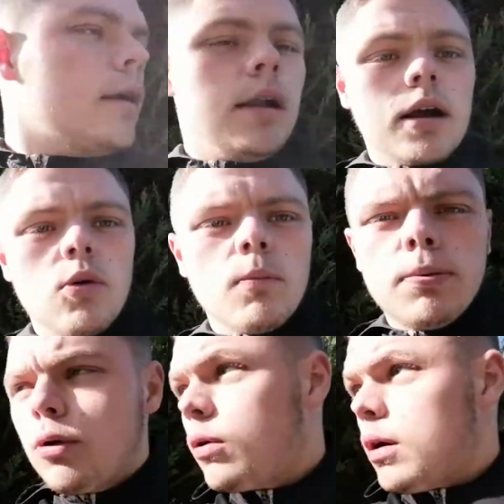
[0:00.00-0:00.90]
la
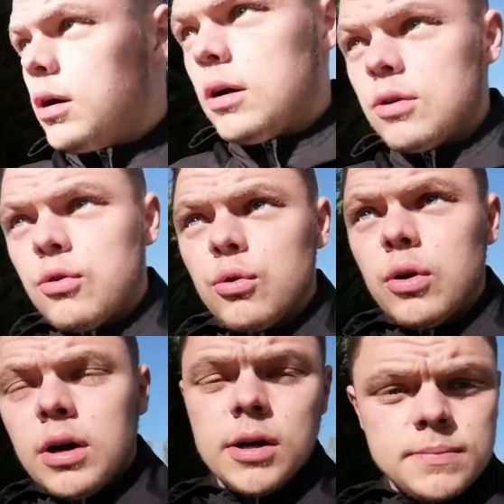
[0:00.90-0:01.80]
compo euh, de,
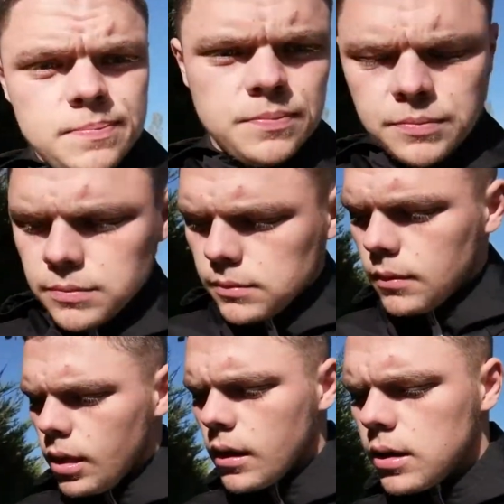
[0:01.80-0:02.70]
euh,
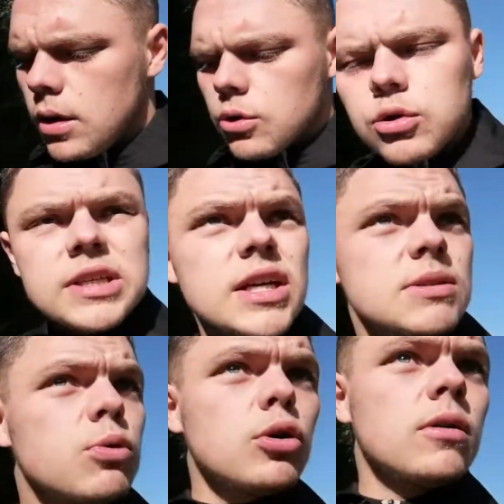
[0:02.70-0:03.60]
de
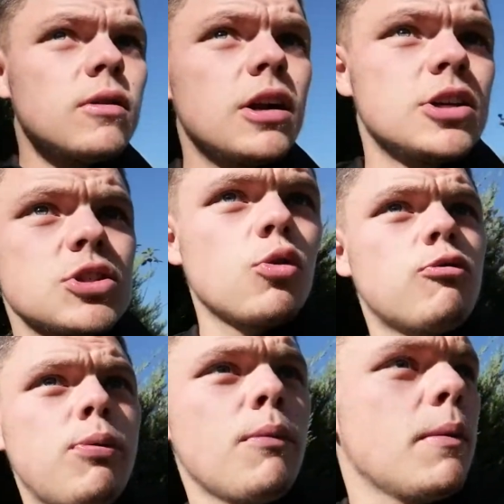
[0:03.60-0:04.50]
Strasbourg. Voilà, je trouve
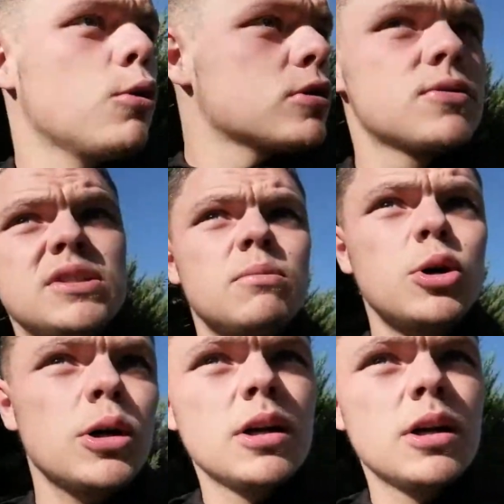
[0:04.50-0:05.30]
plus mes mots, excusez-moi.